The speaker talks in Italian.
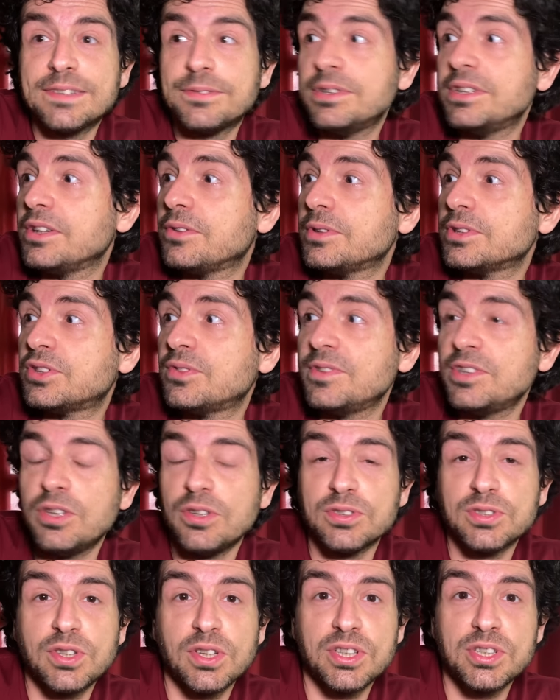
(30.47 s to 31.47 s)
quindi questo video
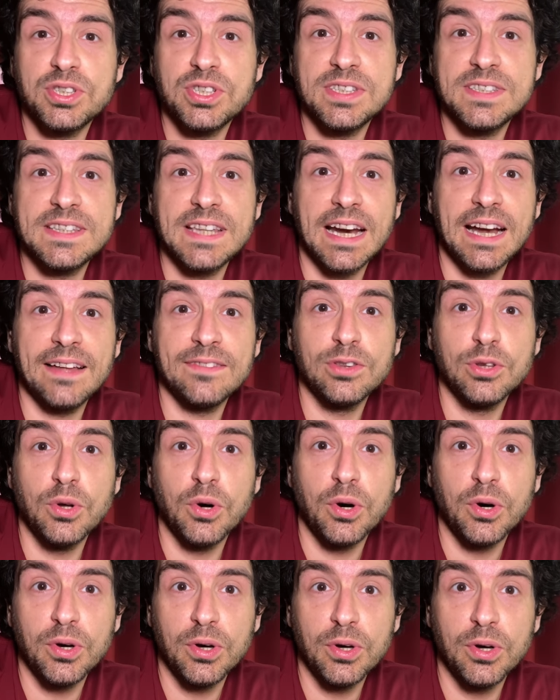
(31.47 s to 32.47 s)
lo sto
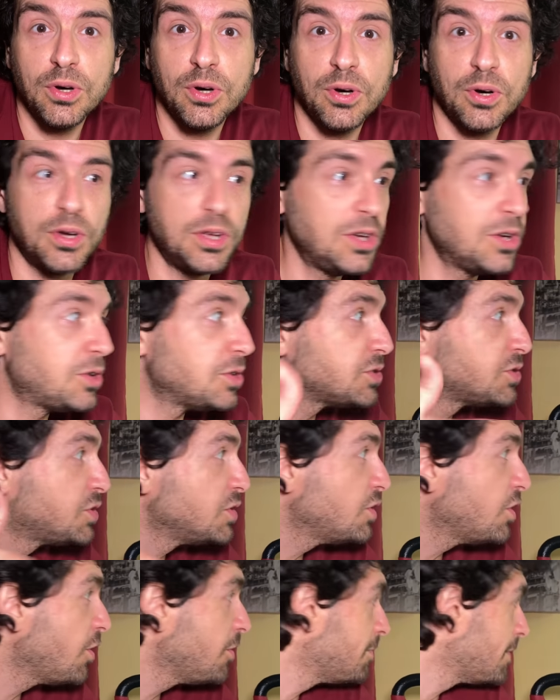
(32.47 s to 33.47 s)
registrando eh, in corso
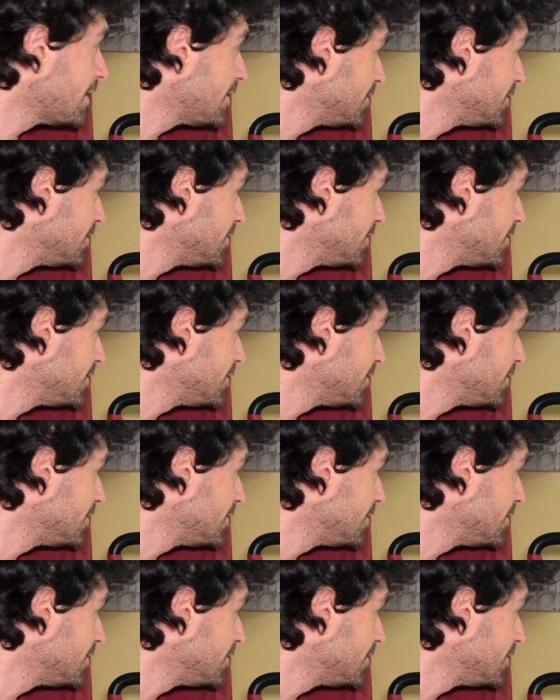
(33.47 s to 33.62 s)
d'opera,